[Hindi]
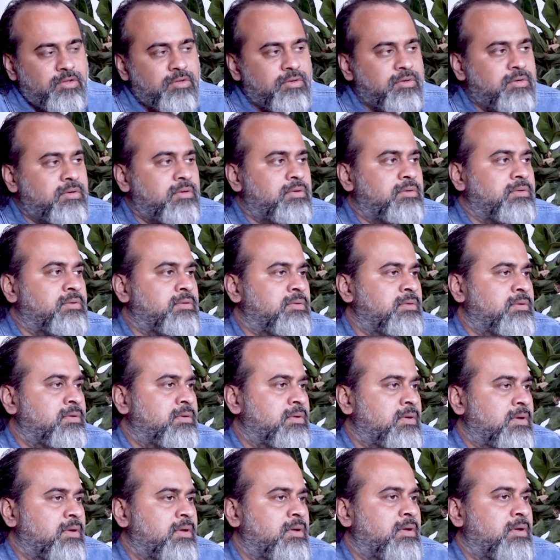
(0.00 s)
तो
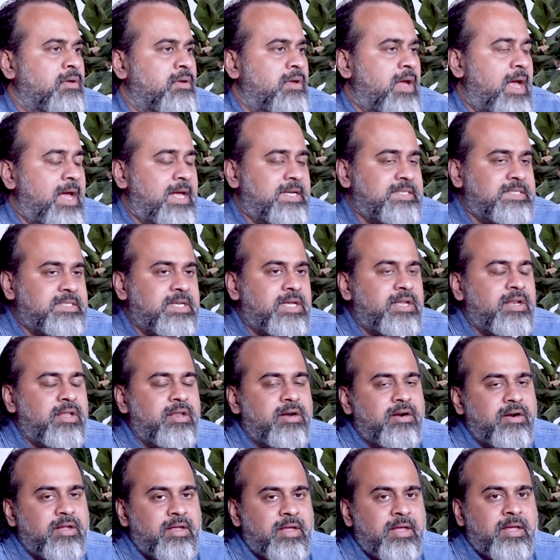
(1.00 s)
ऐसे
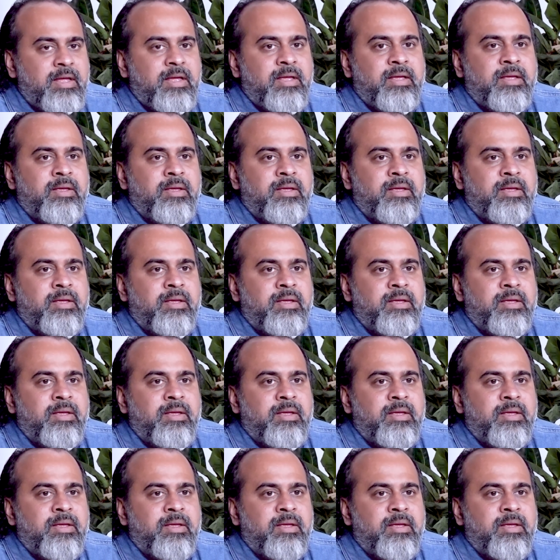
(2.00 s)
निर्णय